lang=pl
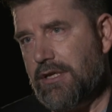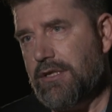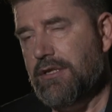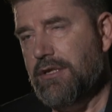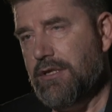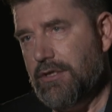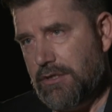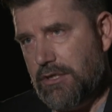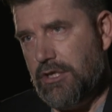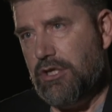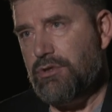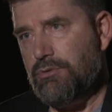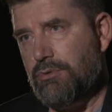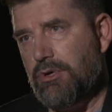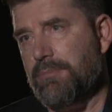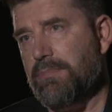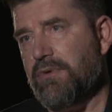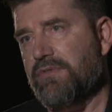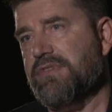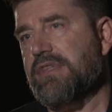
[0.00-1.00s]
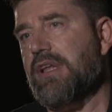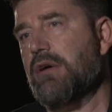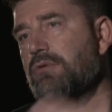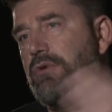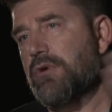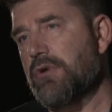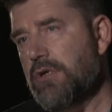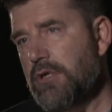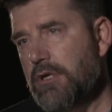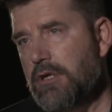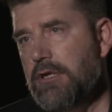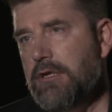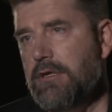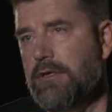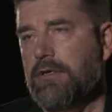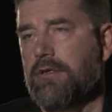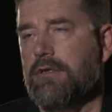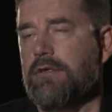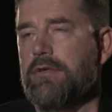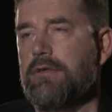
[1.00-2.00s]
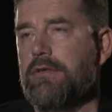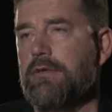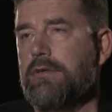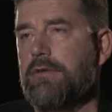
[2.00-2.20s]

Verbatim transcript: tak? tych, które powstały, yy,